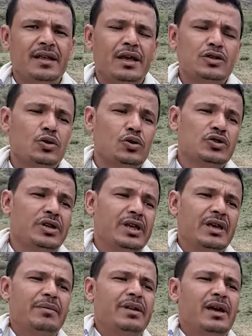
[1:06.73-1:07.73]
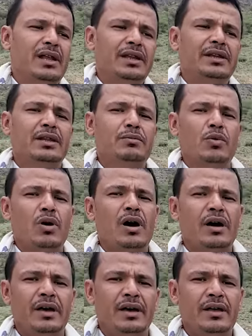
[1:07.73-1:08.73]
كشغل شريكه بالنحل عده
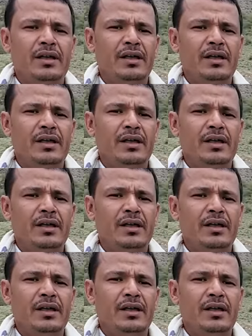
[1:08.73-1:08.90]
مواقع